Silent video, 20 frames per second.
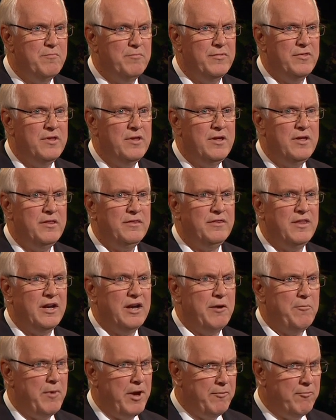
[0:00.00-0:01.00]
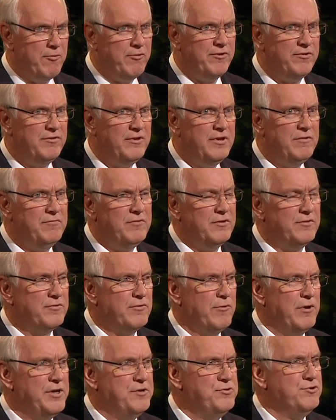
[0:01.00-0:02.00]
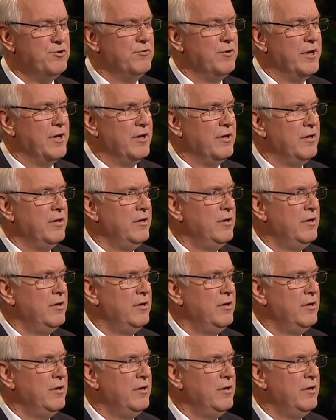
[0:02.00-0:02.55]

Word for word: J'abandonnerai mon royaume pour recevoir cette